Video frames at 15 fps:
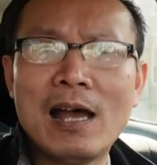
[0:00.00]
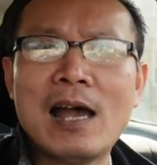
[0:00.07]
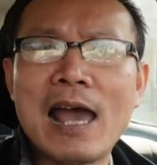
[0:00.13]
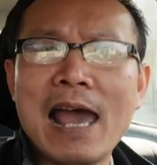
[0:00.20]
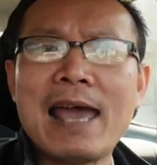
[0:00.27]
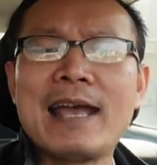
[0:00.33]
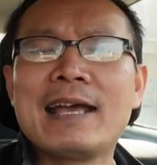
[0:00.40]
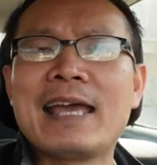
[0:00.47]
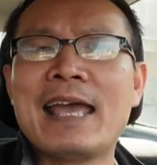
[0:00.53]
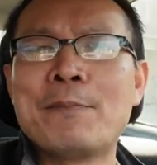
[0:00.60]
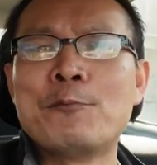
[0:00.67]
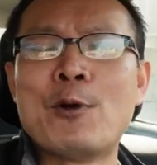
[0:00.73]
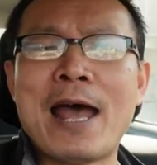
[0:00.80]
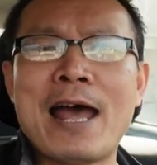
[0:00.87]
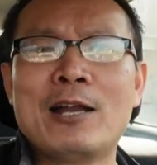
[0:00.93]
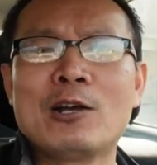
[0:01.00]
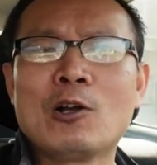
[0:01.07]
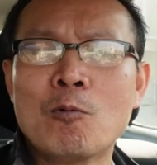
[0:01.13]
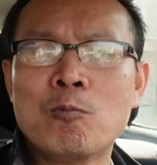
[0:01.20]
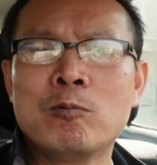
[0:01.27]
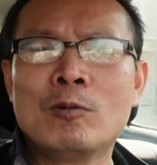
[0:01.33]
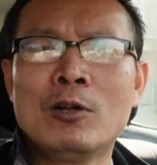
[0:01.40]
hai cái camera nó
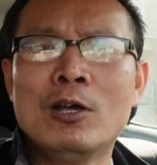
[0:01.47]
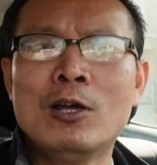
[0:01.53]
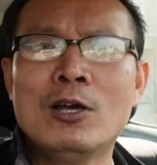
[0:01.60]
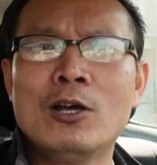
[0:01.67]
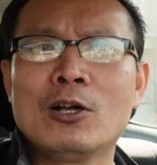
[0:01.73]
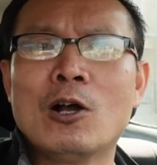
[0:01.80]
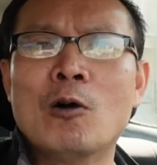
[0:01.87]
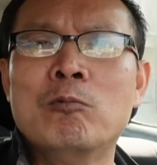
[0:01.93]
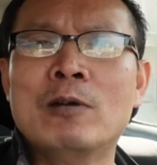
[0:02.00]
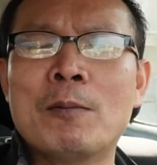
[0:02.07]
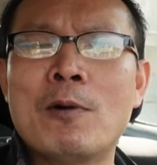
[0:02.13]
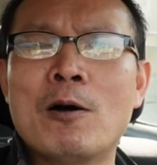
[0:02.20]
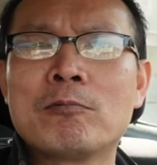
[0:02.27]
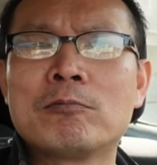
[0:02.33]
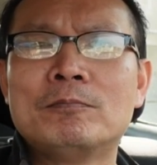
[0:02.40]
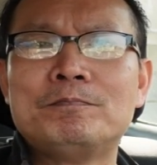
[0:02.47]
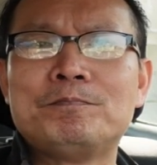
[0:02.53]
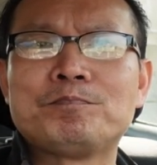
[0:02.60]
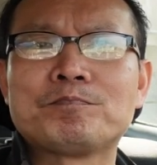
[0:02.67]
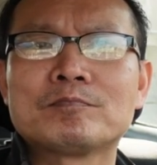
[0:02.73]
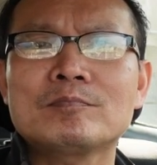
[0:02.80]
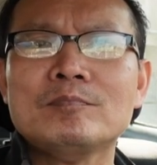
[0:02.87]
cùng cùng là một
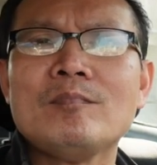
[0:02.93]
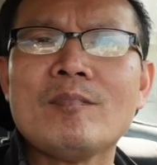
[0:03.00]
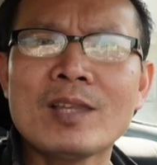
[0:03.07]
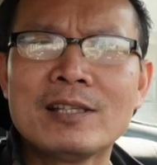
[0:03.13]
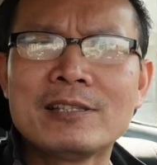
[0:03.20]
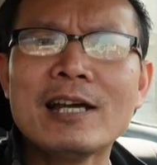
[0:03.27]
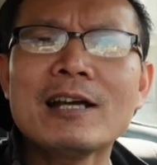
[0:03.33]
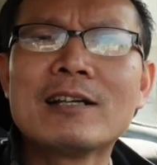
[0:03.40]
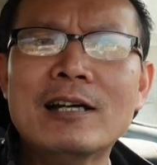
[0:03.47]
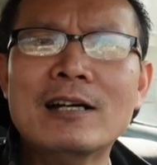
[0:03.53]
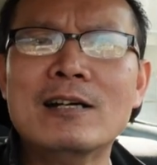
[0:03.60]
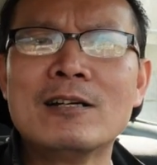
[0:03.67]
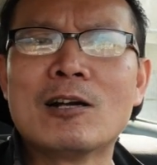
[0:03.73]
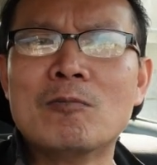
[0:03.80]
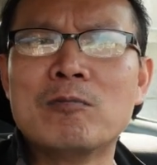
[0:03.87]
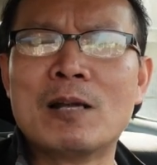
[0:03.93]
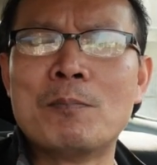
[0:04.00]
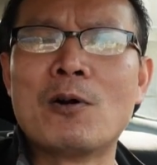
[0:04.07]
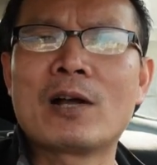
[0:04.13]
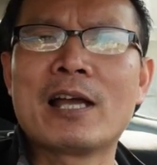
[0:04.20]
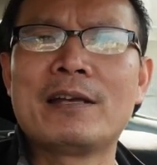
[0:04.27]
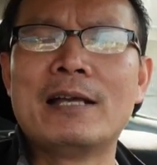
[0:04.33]
chất lượng cùng là
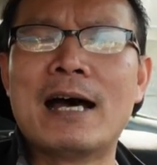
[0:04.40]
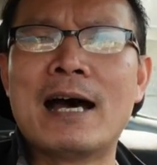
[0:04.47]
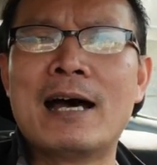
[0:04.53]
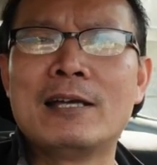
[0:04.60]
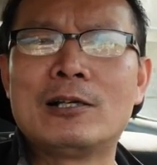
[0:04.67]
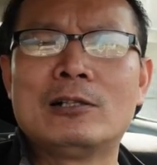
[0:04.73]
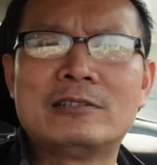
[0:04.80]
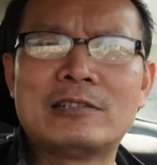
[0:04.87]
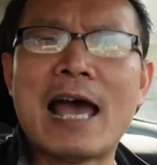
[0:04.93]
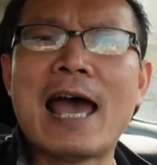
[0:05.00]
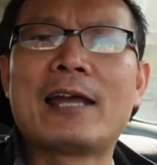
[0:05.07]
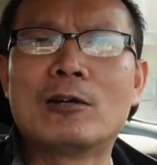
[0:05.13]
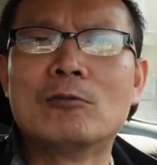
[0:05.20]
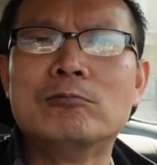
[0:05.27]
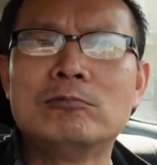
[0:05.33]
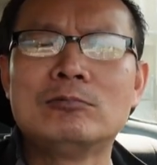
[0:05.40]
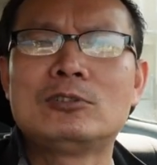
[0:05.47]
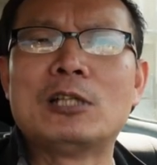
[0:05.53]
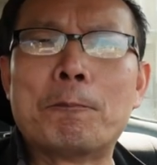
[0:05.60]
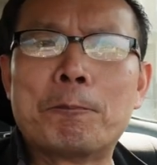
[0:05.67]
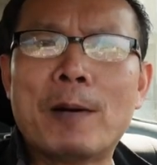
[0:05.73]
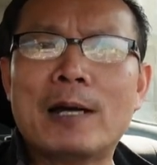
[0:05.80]
một cái đời xài cũng
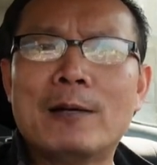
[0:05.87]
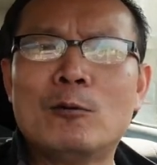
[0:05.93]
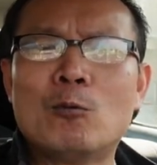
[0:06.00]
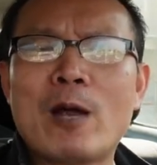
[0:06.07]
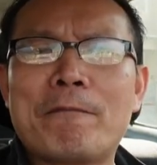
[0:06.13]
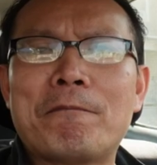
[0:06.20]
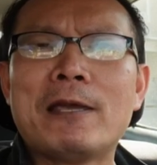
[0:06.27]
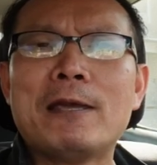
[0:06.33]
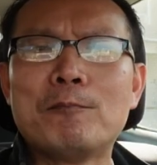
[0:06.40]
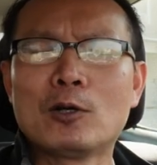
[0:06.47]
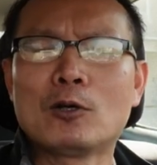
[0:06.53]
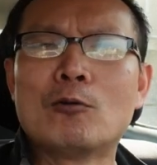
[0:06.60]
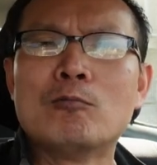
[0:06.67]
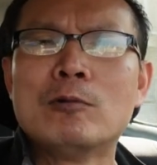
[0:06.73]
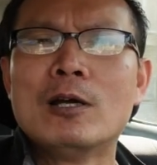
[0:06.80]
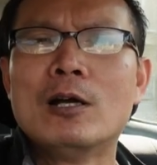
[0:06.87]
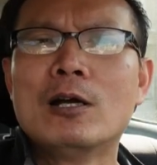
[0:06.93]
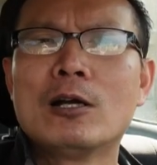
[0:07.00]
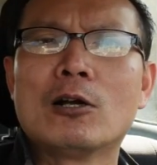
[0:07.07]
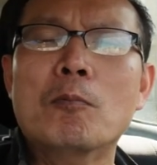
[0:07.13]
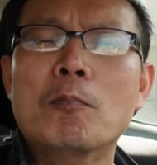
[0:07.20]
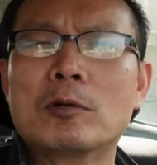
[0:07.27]
chụp hình quay phim nó cũng
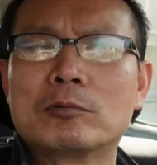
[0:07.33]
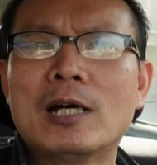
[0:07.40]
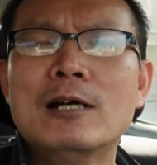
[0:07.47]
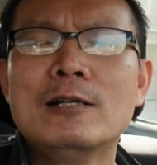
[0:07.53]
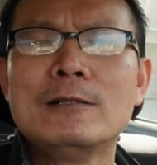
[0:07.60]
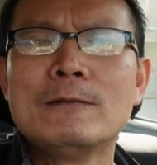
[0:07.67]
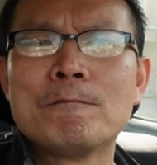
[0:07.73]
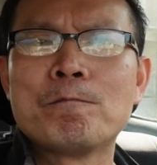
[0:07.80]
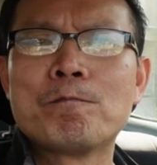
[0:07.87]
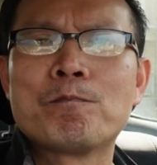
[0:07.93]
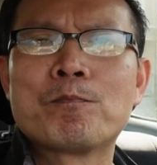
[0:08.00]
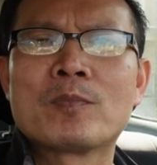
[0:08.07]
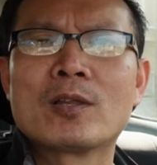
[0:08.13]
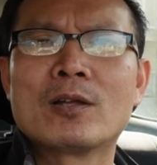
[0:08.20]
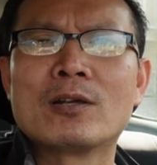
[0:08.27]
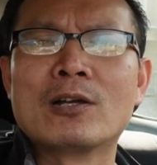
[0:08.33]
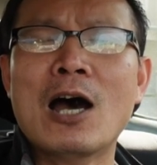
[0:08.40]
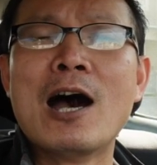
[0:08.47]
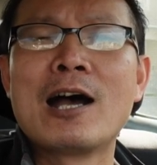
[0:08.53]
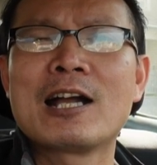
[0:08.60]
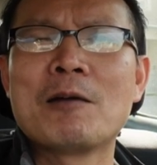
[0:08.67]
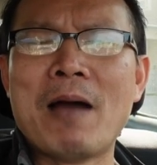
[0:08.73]
cùng một thứ
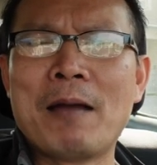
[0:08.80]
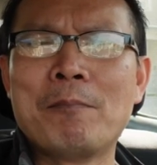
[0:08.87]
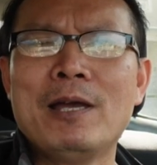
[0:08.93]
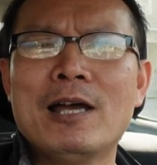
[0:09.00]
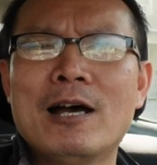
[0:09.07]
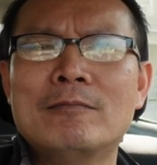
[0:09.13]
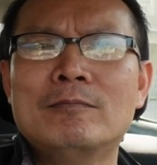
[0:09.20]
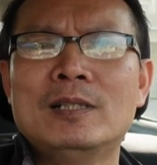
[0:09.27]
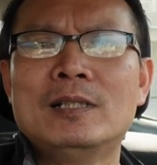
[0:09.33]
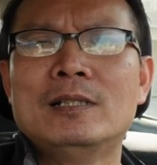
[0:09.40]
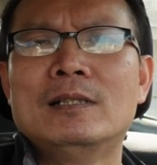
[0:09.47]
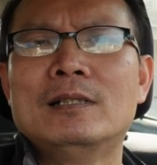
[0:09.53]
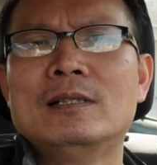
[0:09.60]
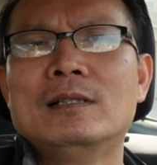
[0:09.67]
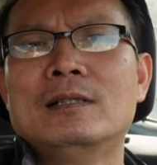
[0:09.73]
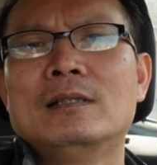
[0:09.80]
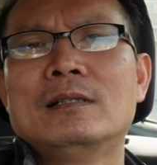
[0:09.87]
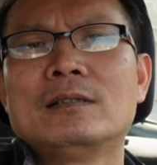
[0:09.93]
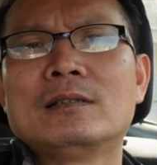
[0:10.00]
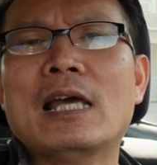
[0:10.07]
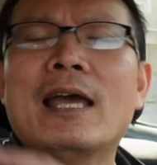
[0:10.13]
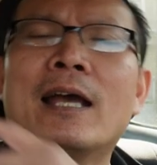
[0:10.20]
đó các bạn biết không
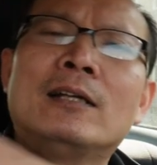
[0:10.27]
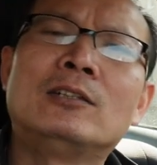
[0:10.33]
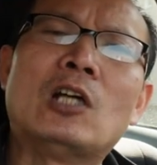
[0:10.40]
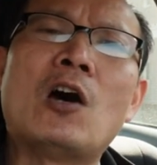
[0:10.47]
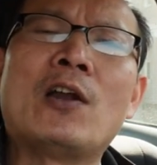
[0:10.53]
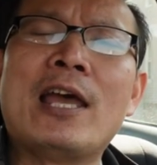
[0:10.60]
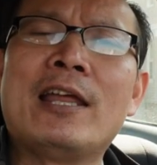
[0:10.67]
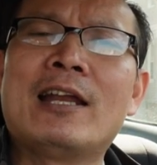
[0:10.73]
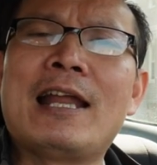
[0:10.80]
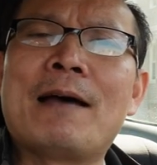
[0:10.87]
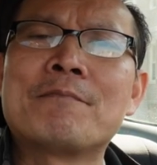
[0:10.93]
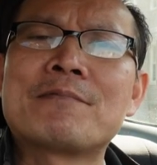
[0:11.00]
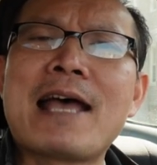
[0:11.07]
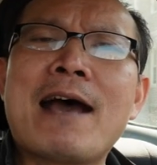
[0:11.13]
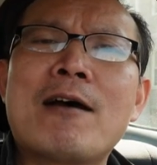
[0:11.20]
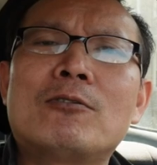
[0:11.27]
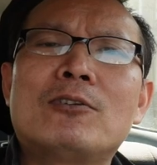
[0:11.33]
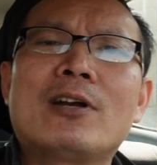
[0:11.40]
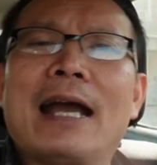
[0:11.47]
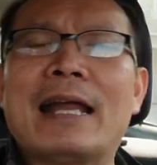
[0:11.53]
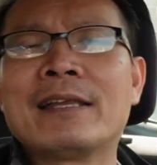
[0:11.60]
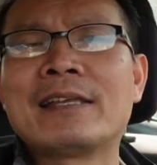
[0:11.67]
thì thằng Sony nó làm sao
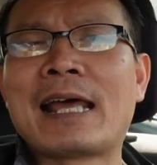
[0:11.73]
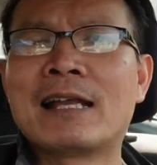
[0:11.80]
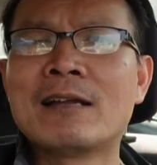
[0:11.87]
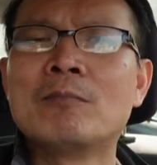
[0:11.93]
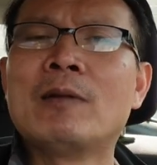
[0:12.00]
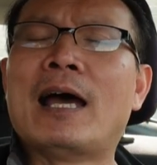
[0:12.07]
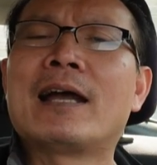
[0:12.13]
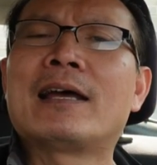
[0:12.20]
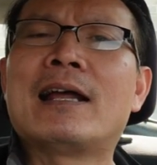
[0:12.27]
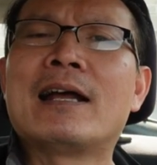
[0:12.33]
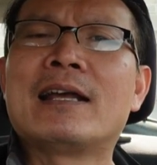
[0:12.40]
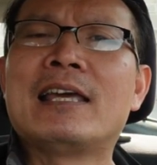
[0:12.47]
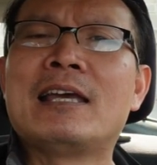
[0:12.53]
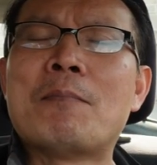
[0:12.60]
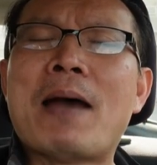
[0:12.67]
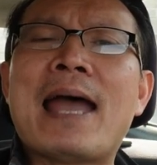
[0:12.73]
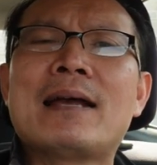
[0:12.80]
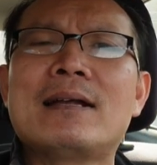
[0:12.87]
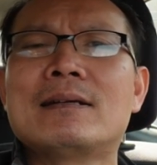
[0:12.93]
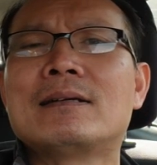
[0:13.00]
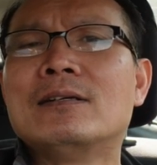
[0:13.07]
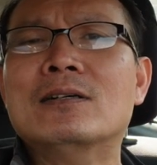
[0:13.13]
nó cạnh tranh không lợi cái thằng kia
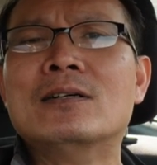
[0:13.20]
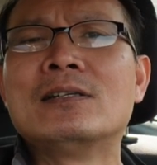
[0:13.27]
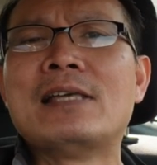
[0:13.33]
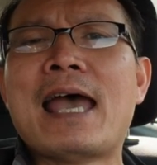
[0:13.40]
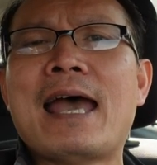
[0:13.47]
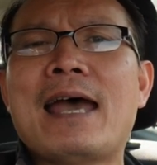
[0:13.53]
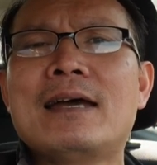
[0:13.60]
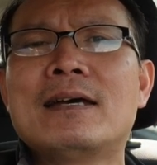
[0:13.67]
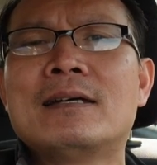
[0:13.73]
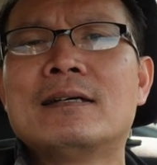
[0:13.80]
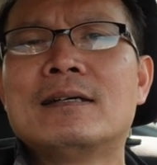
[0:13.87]
bán nửa giá